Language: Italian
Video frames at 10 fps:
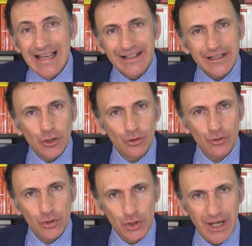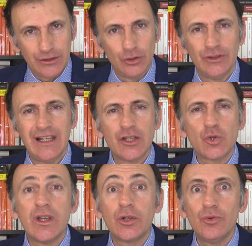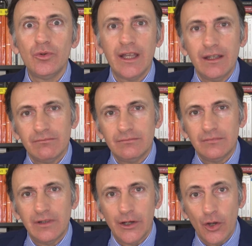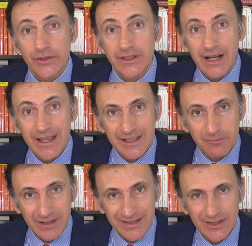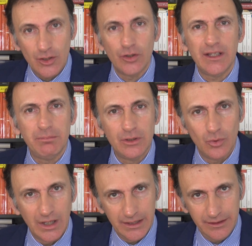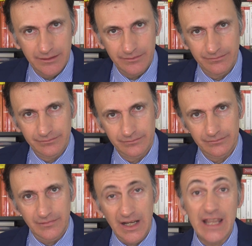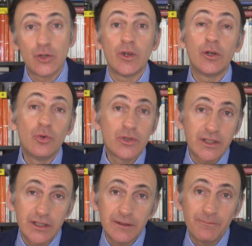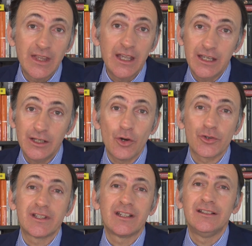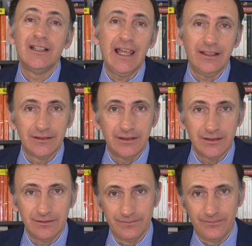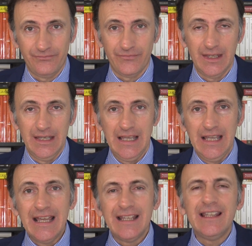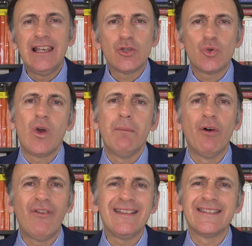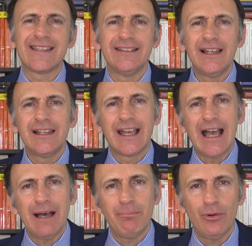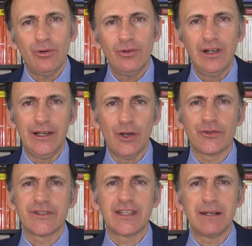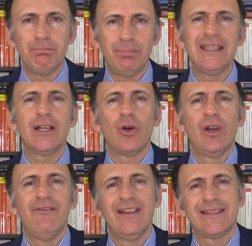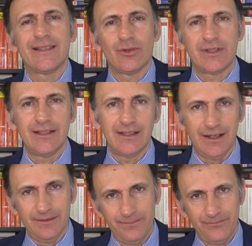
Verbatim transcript: riconoscendo nelle sue rughe le nostre espressioni abituali, nei suoi gusti i nostri diletti, nelle sue movenze del capo le nostre piccole vezzosità.